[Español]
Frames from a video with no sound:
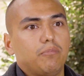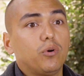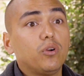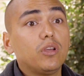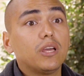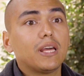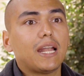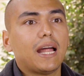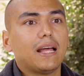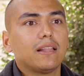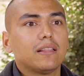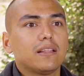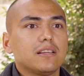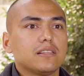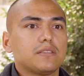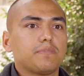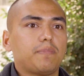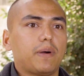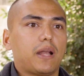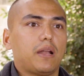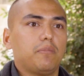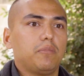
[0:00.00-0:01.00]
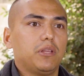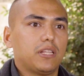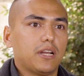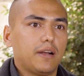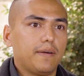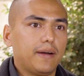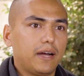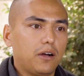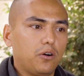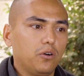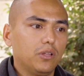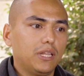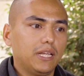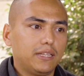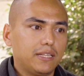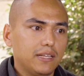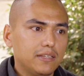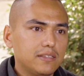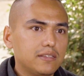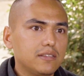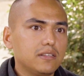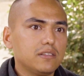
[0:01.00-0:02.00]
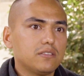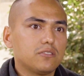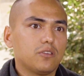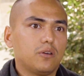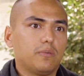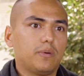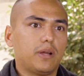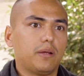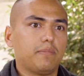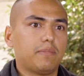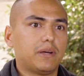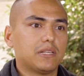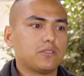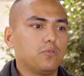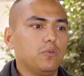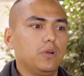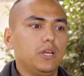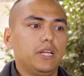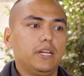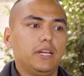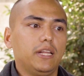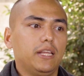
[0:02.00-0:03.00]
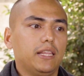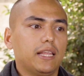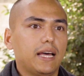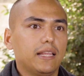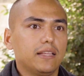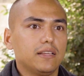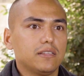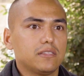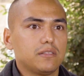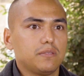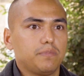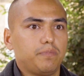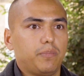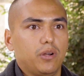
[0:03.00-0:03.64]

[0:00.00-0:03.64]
muy grandes para mi trabajo de tesis sobre masculinidades